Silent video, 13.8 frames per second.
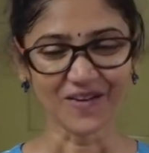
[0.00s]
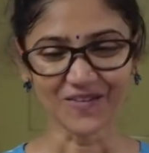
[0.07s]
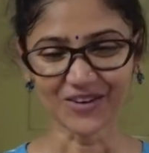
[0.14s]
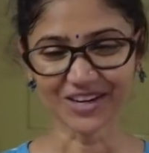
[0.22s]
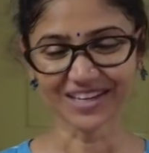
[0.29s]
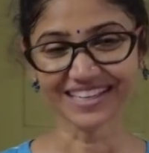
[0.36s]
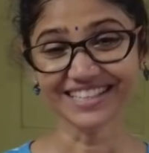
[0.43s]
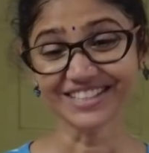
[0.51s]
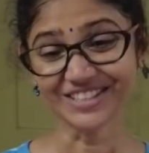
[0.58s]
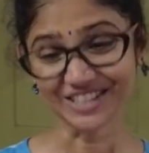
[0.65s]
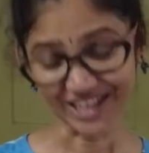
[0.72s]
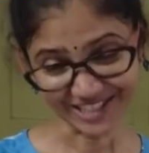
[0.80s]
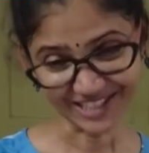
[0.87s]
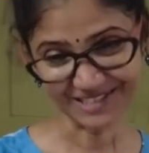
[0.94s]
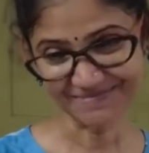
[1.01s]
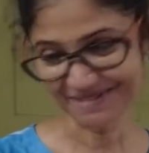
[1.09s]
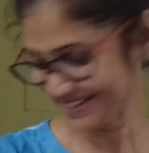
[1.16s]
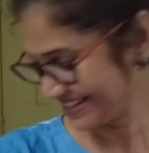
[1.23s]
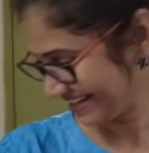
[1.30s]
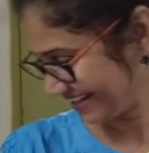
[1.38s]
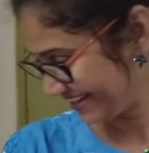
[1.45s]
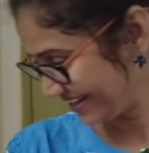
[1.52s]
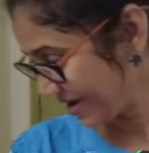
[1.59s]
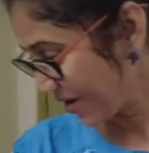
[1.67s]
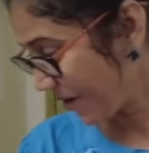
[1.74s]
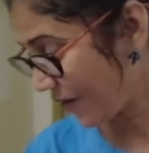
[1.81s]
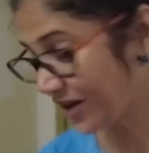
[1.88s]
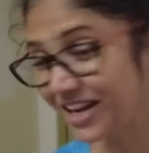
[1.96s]
वो लड़की झट से पैसा ली
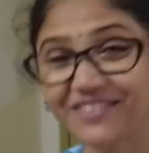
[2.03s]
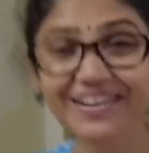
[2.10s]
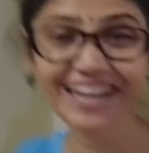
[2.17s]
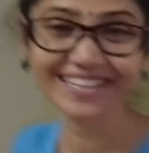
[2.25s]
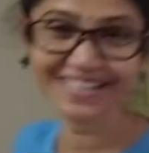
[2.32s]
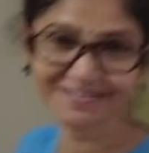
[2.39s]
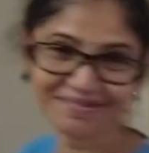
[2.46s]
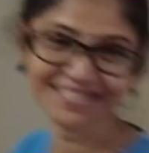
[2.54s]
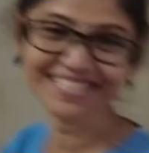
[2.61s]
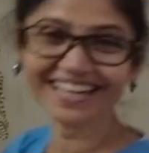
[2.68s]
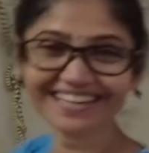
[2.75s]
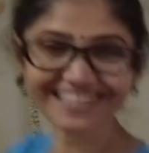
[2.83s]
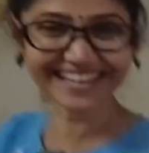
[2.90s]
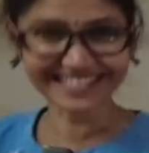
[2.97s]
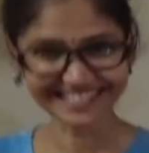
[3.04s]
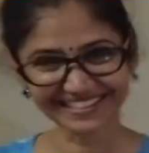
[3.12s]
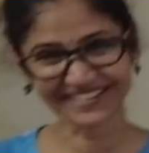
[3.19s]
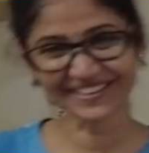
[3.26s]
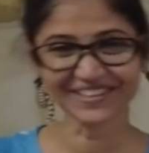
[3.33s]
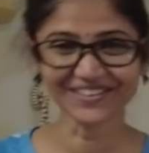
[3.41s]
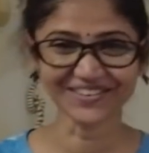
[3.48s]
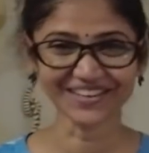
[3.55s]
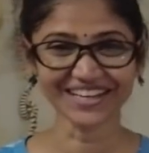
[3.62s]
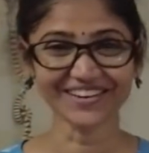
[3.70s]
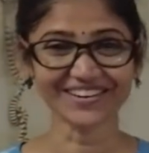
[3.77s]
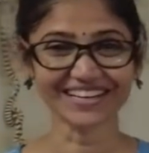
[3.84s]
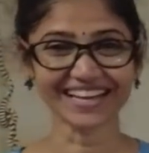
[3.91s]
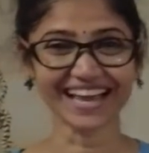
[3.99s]
और डिवाइडर पे जाकर ऐसे खड़ी हो गई
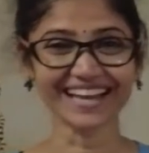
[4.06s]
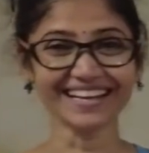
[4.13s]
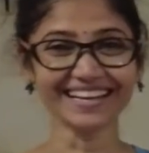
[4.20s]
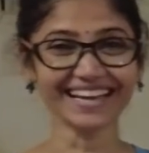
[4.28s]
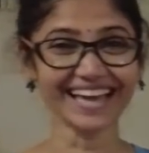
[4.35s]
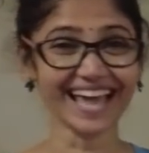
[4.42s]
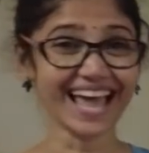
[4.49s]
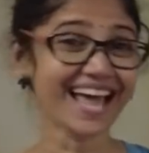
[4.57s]
और कह रही है